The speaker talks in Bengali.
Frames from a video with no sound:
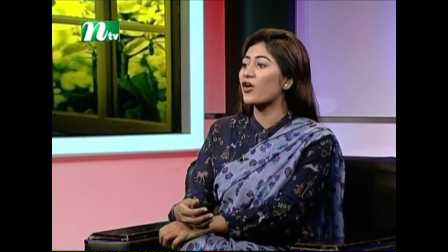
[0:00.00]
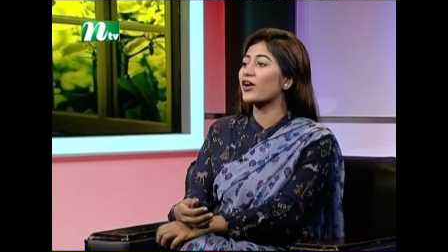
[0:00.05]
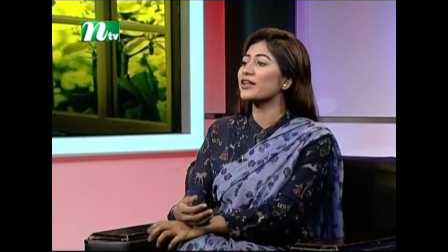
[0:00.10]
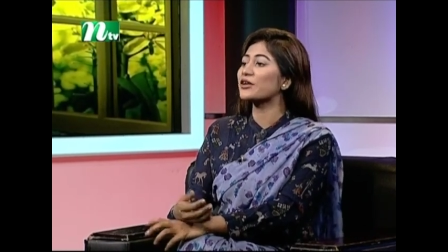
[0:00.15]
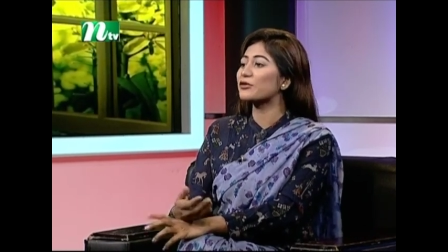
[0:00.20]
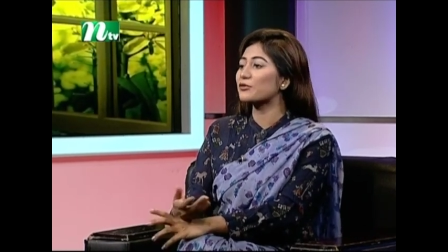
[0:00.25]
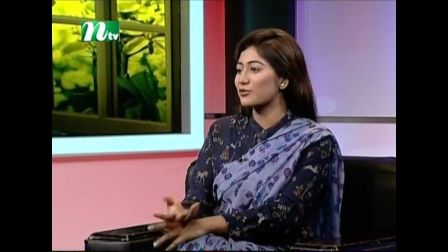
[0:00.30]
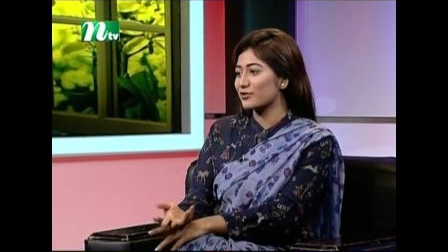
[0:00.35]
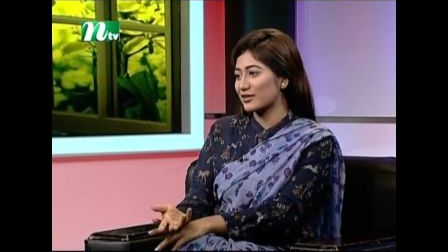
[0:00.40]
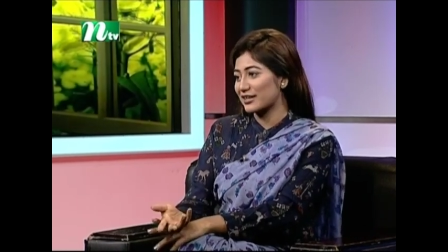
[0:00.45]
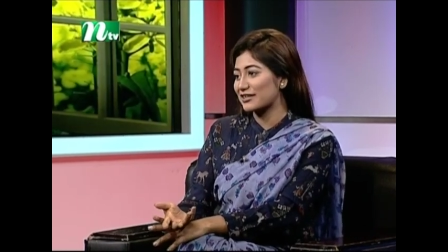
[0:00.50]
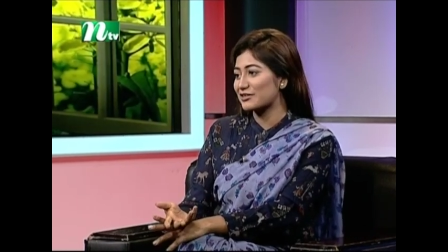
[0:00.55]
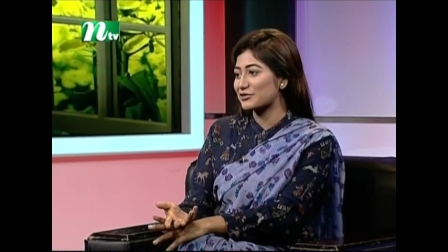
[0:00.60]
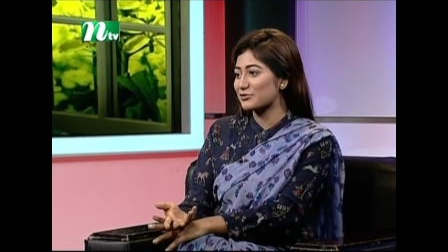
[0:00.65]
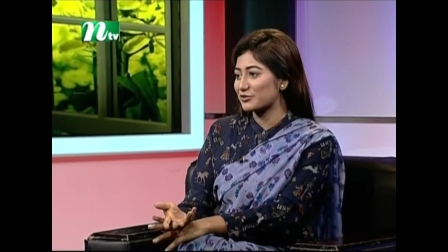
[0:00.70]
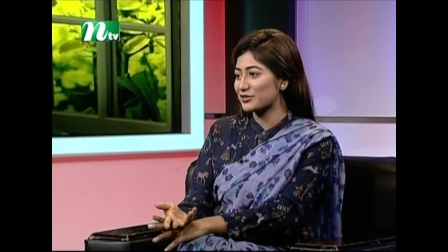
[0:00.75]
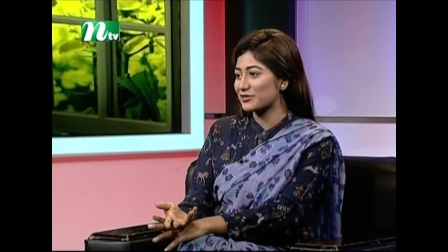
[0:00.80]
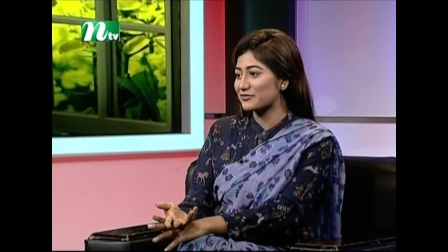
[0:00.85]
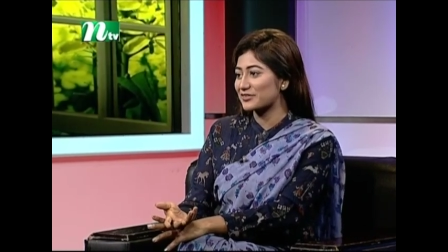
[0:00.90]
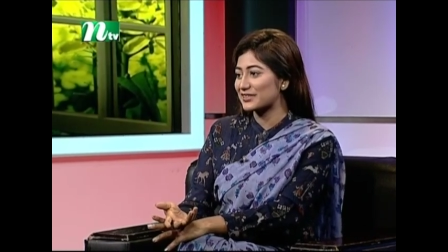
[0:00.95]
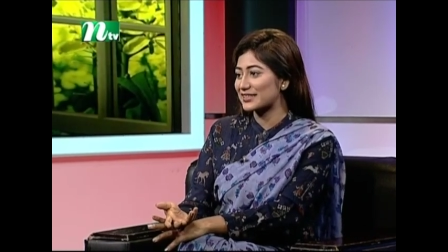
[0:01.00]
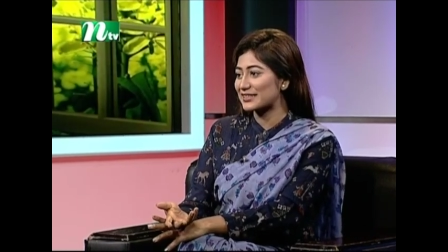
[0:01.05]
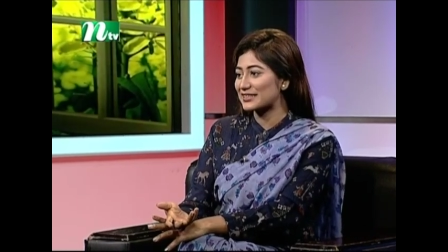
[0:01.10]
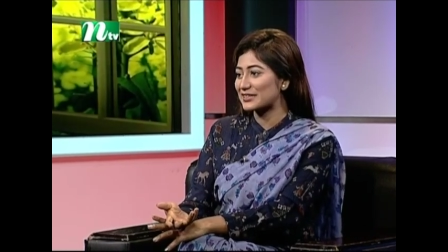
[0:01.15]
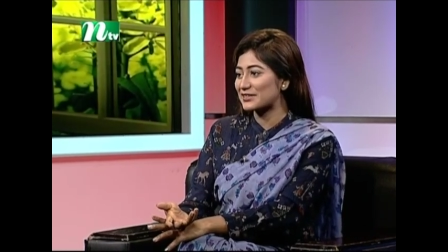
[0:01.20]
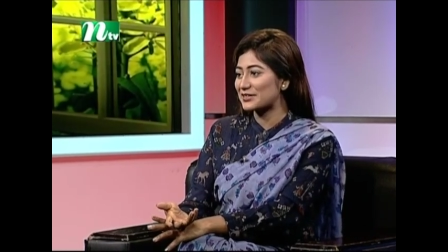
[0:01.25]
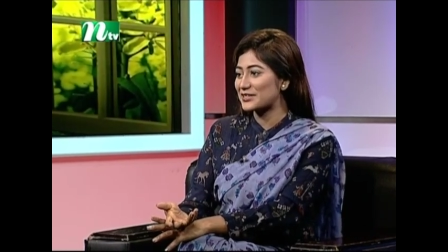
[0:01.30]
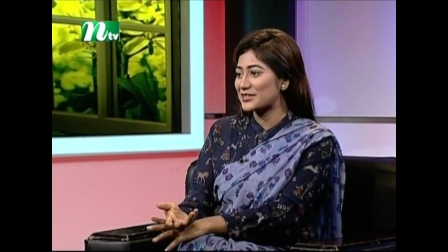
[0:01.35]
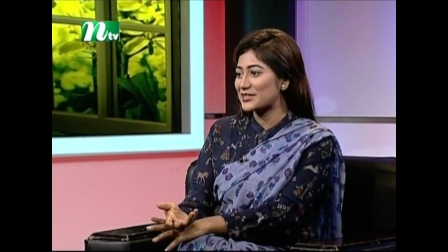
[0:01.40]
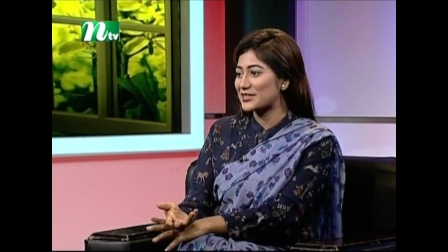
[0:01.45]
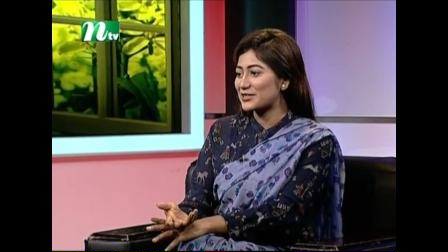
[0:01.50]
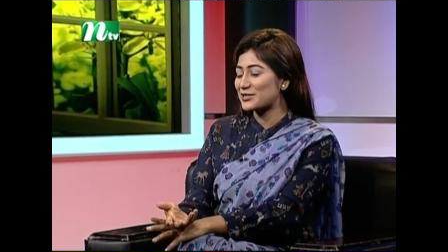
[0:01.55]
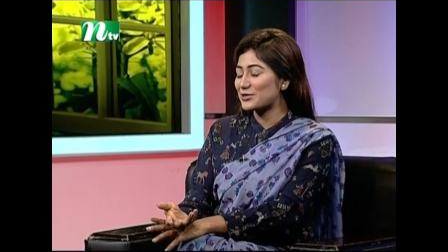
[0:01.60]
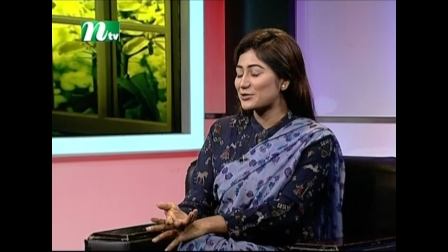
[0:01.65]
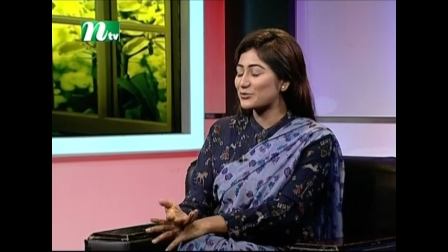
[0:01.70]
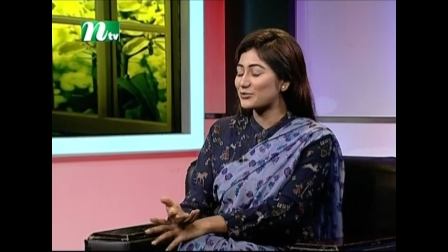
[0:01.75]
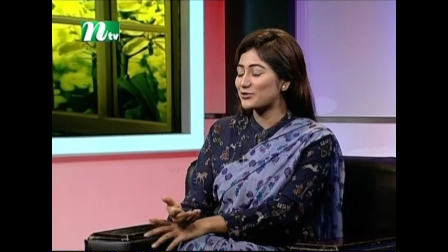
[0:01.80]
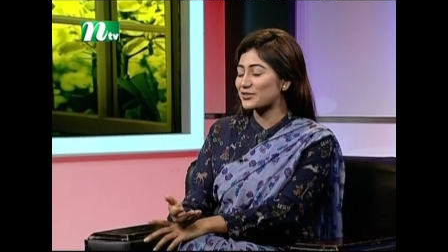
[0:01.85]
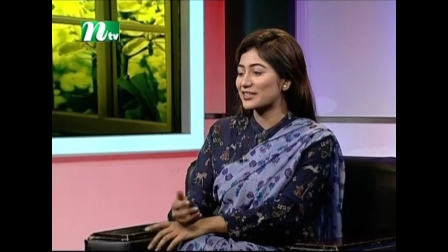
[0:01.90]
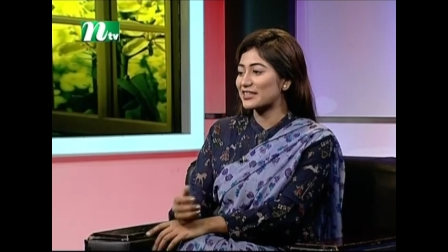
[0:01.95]
অনেকগুলো কাজ করে ফেলেছে
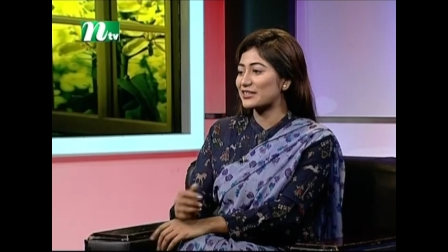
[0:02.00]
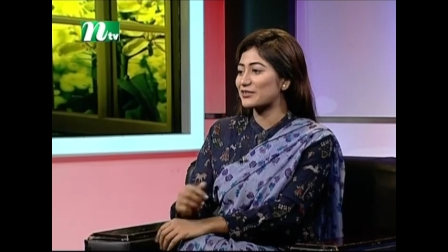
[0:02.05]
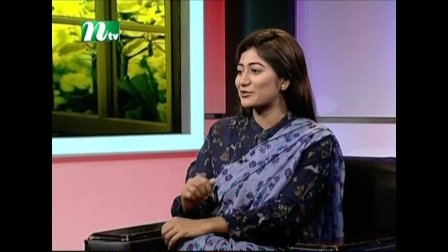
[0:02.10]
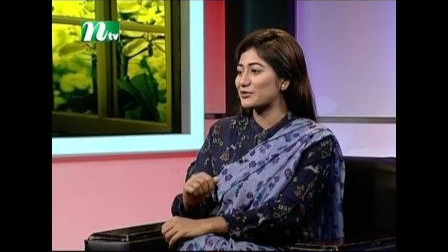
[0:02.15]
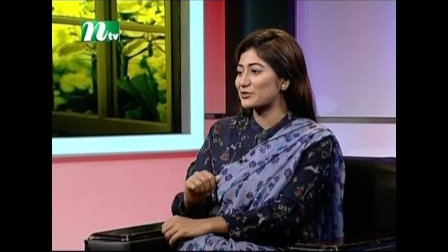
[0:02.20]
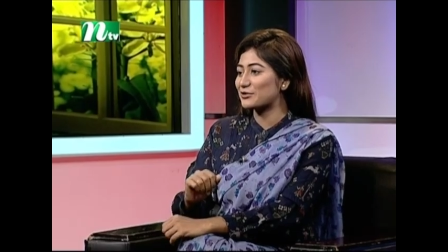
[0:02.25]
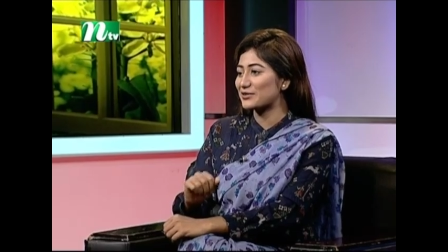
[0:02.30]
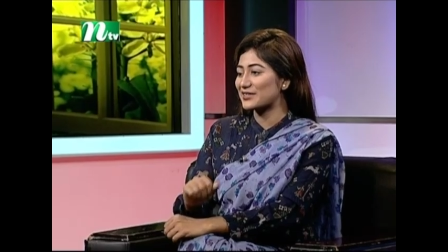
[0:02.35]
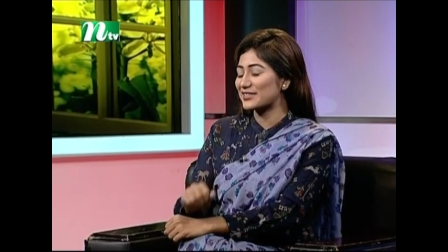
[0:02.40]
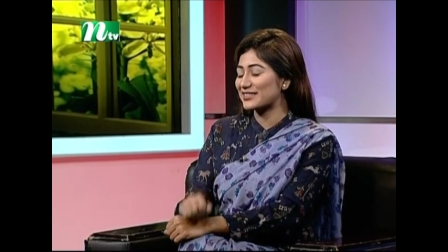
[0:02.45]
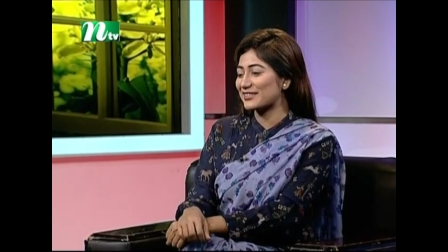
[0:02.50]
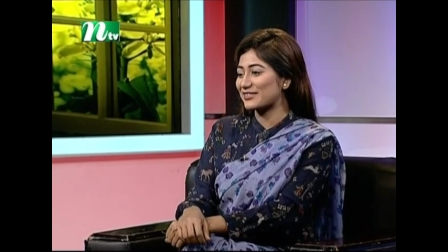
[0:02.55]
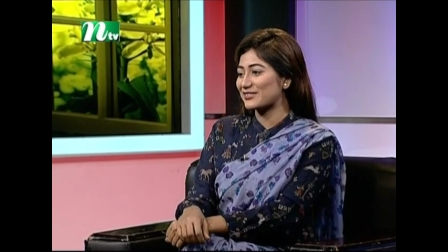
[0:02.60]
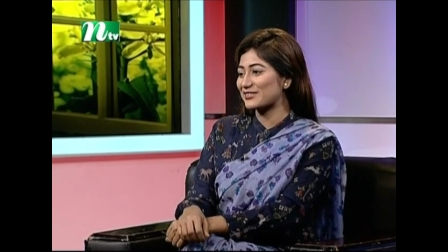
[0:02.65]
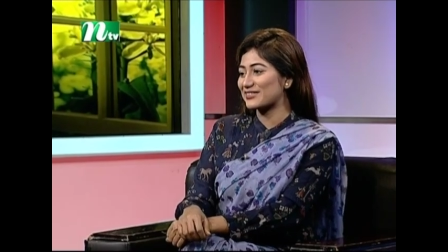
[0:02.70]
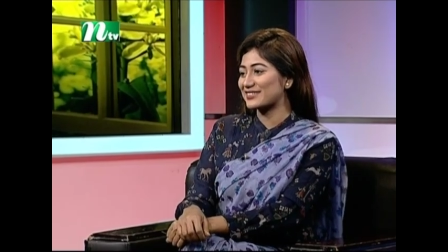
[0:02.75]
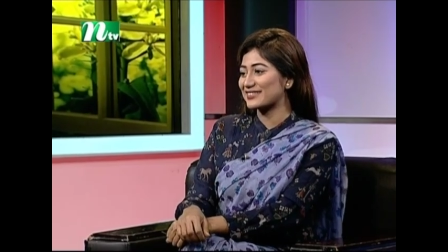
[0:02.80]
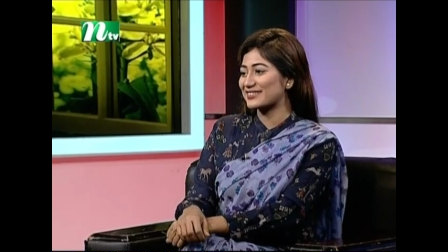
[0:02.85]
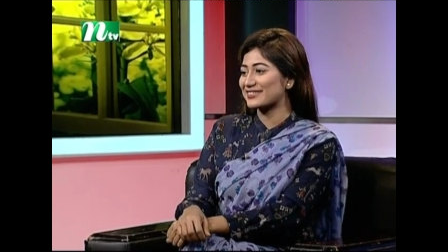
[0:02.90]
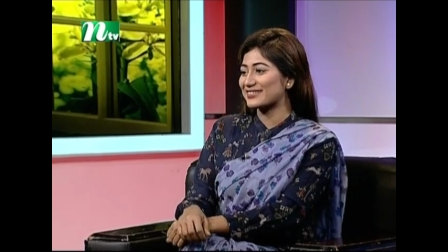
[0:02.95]
শুরুটা কি করে হয়েছিল